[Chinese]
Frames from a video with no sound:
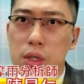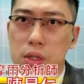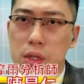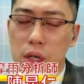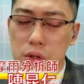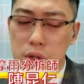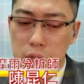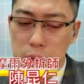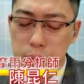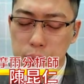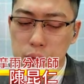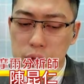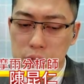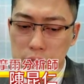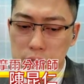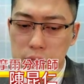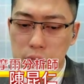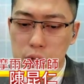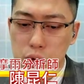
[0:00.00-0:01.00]
然后底部
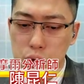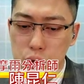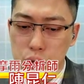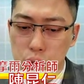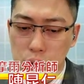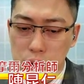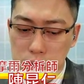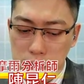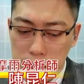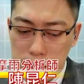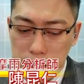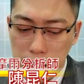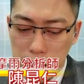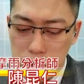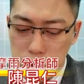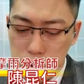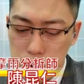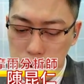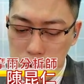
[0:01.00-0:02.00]
渐渐去做垫
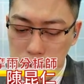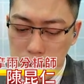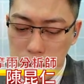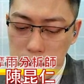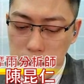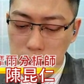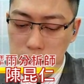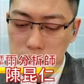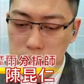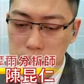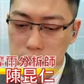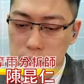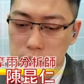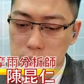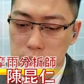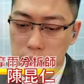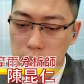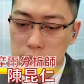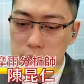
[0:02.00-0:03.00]
档，就垫垫
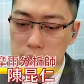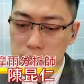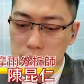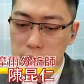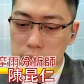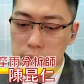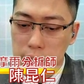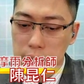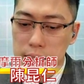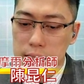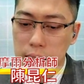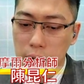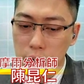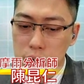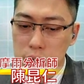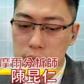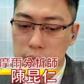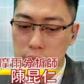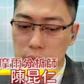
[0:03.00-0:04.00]
渐呃渐渐垫
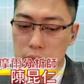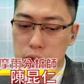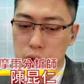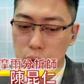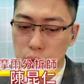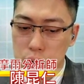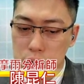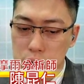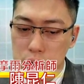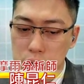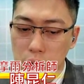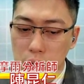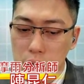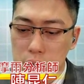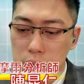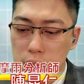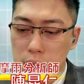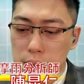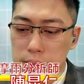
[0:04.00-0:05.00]
高的这样一个走势哦。